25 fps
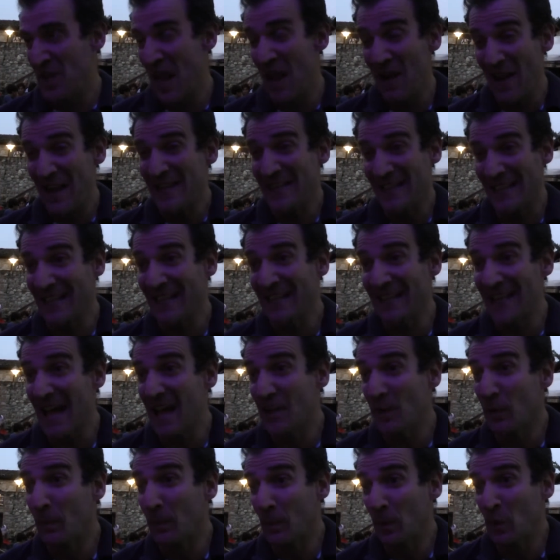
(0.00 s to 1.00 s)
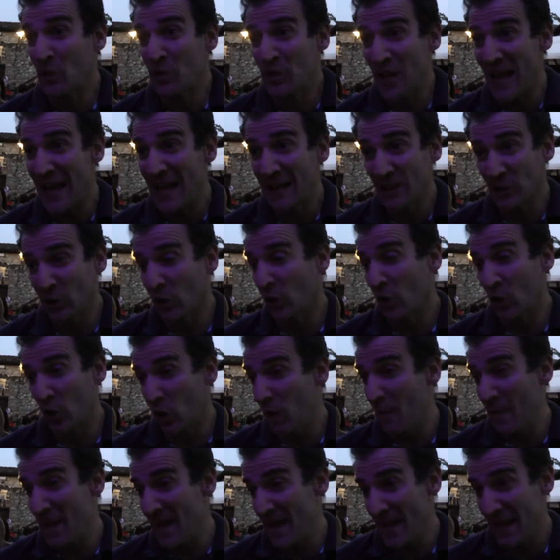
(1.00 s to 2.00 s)
c'è la serietà di un progetto
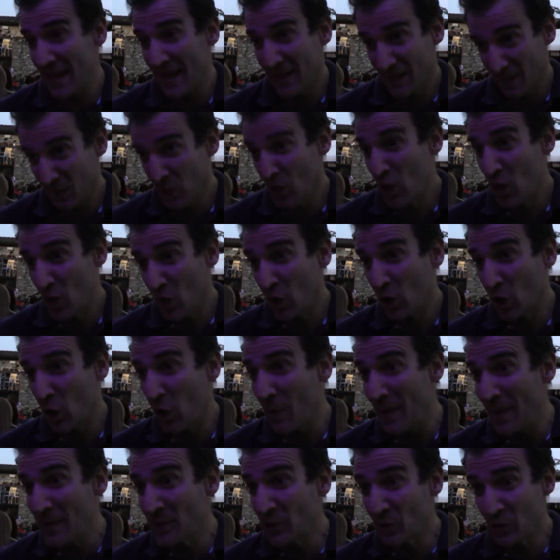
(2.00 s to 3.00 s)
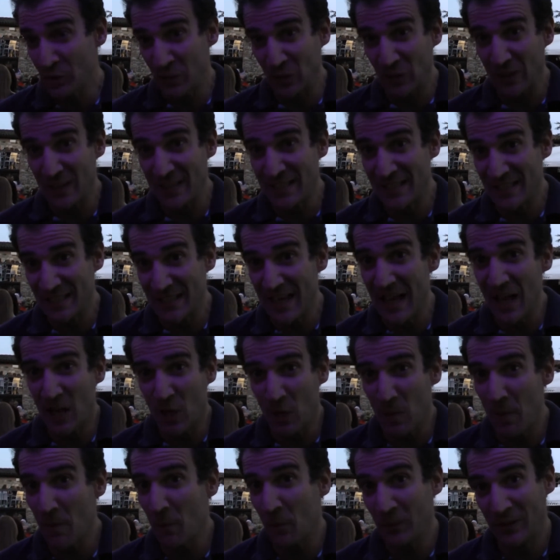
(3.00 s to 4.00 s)
come, come è giusto che sia,
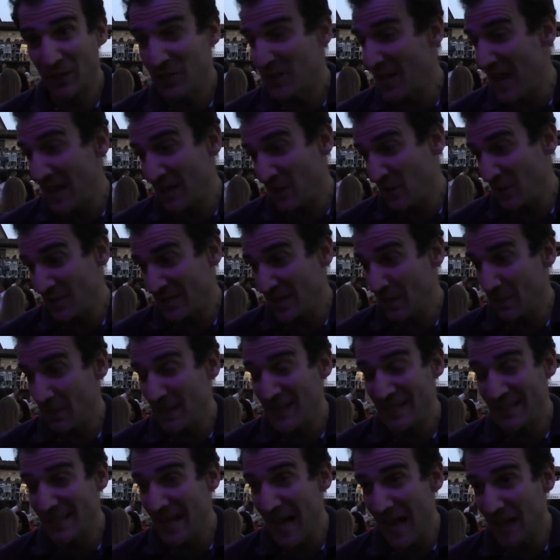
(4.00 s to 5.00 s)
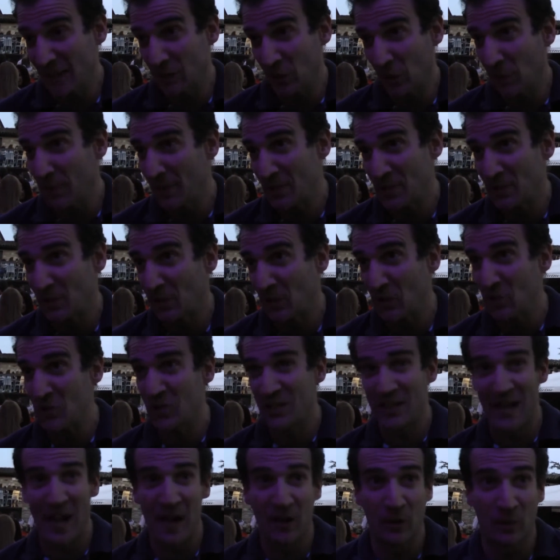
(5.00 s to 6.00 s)
come Monticelli lo è sempre stato, penso che non ci
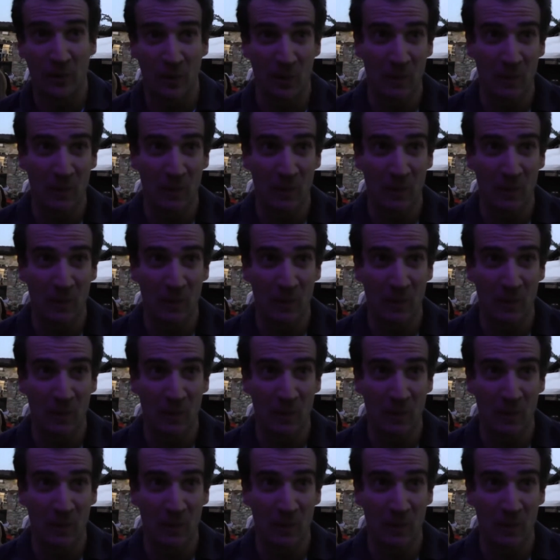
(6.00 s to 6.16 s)
saranno